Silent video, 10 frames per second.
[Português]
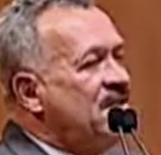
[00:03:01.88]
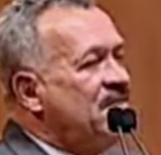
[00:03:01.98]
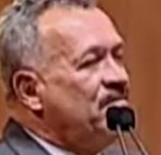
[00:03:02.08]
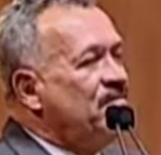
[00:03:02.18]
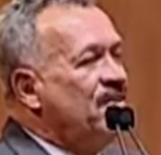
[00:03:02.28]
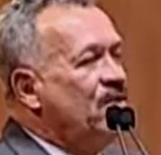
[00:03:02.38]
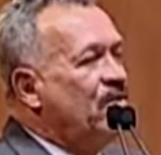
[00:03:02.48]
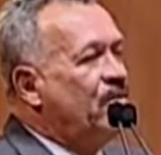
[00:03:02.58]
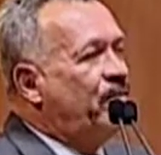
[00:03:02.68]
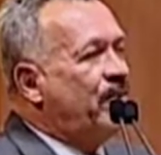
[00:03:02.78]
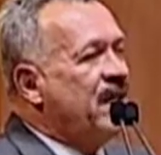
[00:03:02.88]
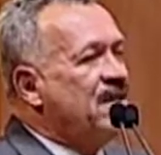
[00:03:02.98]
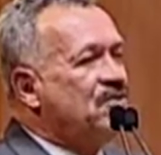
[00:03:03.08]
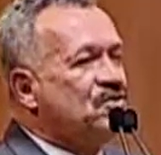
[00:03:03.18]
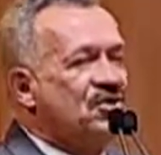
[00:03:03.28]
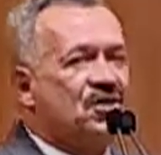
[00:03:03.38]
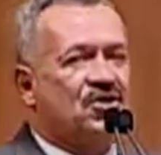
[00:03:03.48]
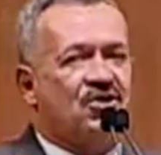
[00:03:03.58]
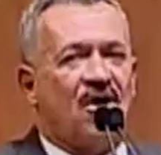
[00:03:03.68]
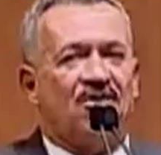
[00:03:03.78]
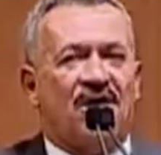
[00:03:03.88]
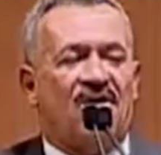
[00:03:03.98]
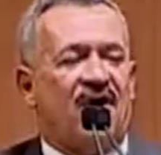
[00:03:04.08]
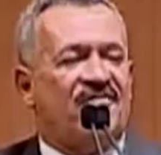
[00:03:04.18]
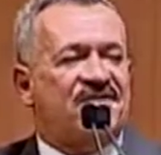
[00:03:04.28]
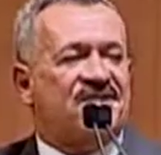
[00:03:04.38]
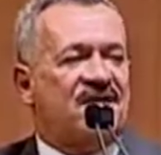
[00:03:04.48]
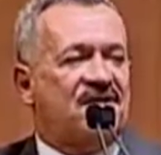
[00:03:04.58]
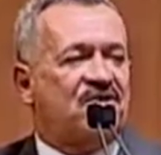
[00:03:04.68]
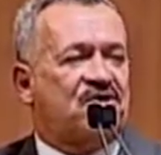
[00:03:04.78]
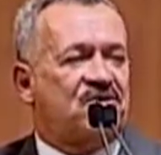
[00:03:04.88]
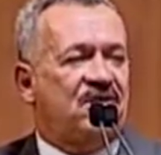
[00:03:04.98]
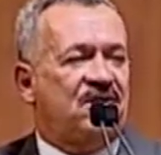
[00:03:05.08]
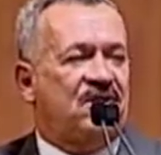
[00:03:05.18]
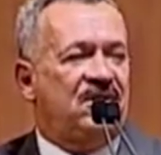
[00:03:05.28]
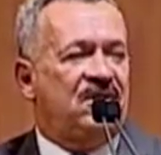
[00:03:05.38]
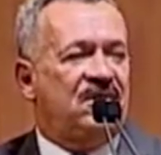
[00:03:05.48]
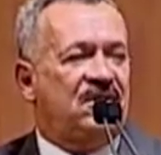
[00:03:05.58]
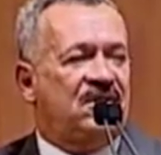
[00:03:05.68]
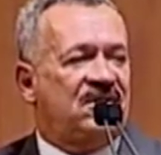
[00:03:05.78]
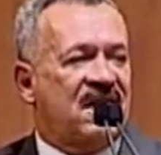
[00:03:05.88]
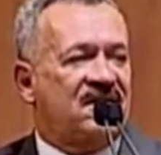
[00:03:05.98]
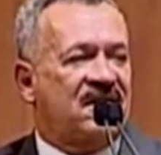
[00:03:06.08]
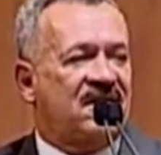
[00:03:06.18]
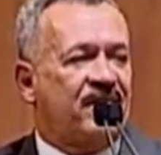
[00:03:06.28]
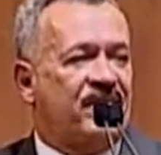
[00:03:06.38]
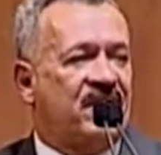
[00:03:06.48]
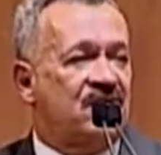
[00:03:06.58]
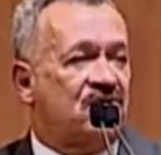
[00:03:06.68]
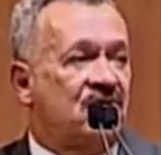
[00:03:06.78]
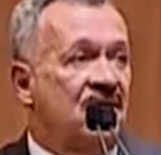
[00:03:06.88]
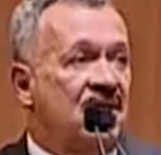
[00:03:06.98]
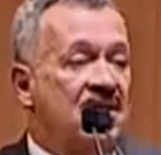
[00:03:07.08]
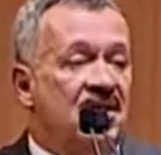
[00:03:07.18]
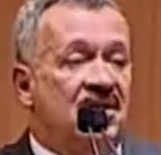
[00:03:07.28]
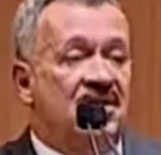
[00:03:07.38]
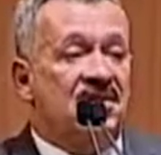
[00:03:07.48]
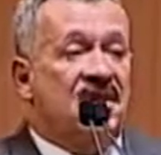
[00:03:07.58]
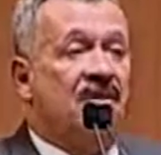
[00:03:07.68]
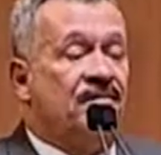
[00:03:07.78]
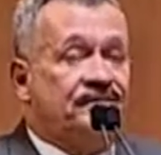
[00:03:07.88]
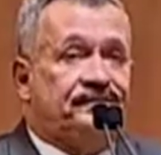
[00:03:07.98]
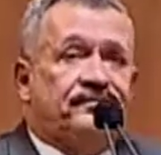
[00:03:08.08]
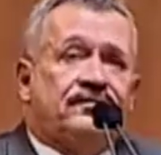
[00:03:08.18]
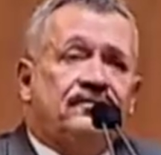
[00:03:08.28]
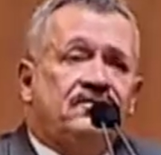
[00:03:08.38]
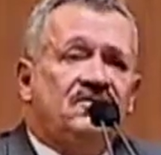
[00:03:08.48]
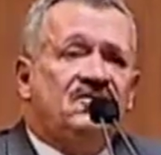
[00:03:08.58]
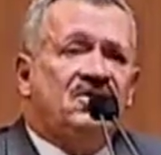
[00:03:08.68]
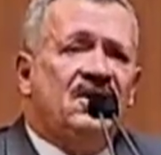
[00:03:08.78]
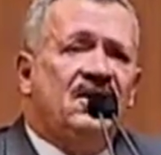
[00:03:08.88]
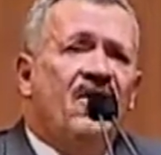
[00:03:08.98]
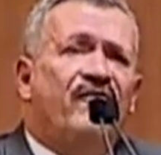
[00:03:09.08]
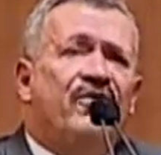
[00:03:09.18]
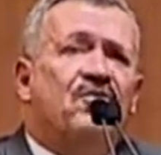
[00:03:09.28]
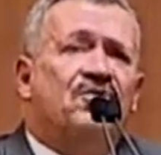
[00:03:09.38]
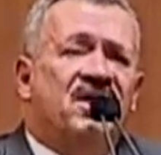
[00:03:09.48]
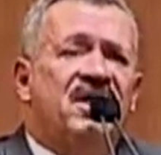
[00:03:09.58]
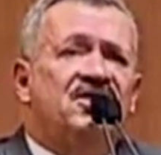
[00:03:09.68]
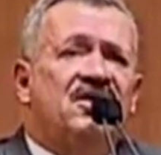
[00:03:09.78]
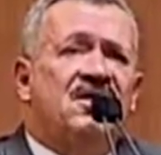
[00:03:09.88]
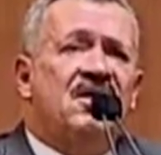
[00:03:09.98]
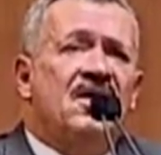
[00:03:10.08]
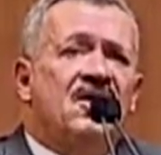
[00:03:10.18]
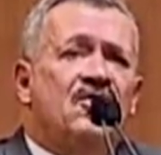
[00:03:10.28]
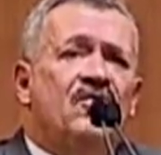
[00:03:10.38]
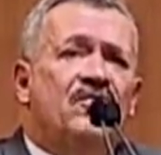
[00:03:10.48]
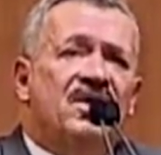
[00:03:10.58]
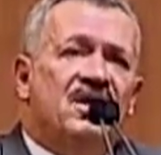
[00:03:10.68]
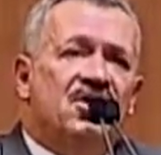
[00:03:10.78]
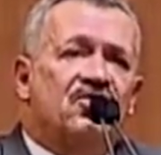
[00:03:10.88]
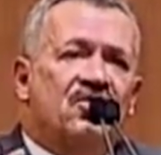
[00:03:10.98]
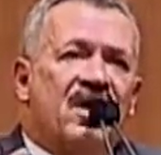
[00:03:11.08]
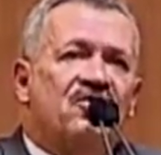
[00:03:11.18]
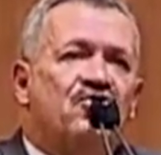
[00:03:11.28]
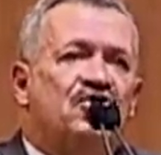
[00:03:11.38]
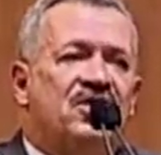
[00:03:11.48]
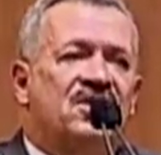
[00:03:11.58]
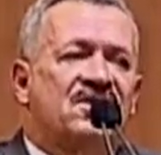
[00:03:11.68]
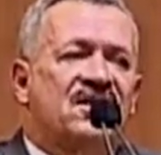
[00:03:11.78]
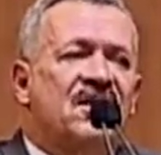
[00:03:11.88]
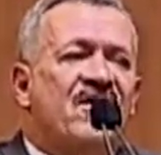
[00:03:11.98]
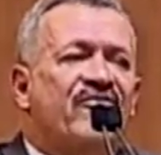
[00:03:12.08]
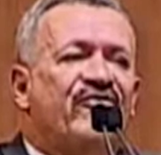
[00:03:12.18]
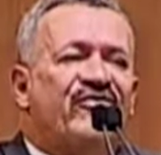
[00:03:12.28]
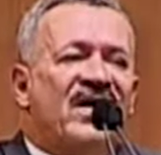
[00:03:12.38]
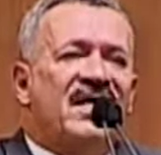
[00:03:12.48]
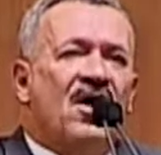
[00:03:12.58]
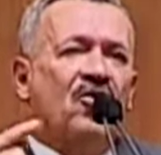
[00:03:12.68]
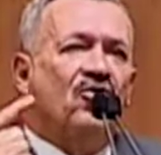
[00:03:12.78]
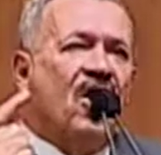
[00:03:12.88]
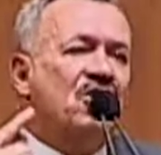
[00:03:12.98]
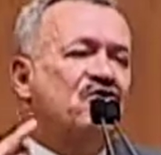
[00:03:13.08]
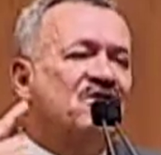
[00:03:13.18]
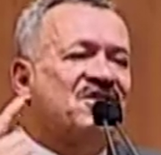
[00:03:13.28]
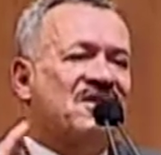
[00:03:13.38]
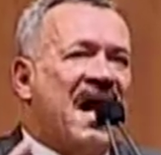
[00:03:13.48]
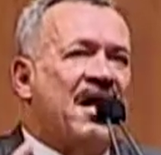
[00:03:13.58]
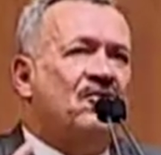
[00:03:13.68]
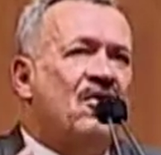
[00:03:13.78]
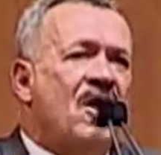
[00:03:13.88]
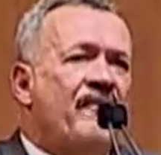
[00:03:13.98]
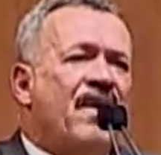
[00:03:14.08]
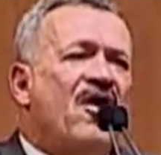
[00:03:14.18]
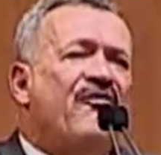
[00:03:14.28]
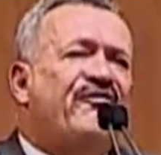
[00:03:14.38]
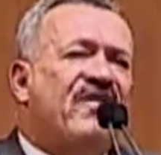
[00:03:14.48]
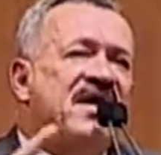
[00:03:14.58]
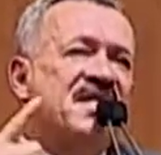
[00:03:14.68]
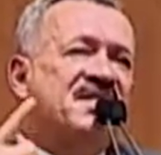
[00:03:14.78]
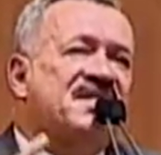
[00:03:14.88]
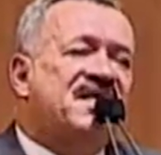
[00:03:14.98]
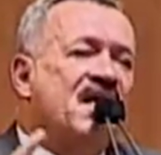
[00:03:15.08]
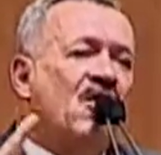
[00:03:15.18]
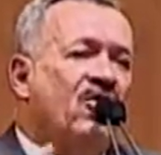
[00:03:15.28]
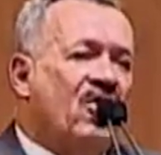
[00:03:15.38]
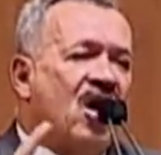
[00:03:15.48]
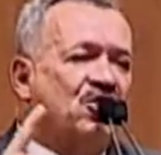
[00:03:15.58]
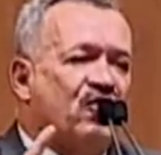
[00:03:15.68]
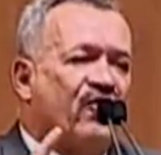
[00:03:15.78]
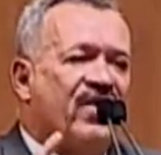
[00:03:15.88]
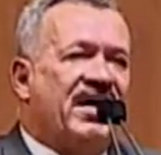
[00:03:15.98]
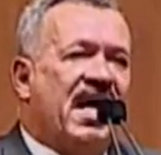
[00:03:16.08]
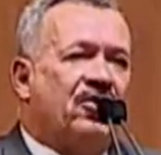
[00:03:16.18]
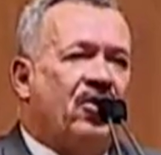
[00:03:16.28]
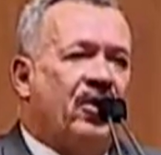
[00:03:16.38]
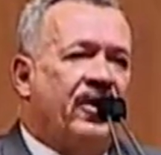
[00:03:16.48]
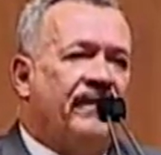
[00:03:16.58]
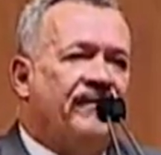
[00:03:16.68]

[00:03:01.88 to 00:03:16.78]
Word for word: mil presos, se solta 970 presos. Então, eu fico triste que o ministro da Justiça venha ao nosso estado para oferecer ao nosso governador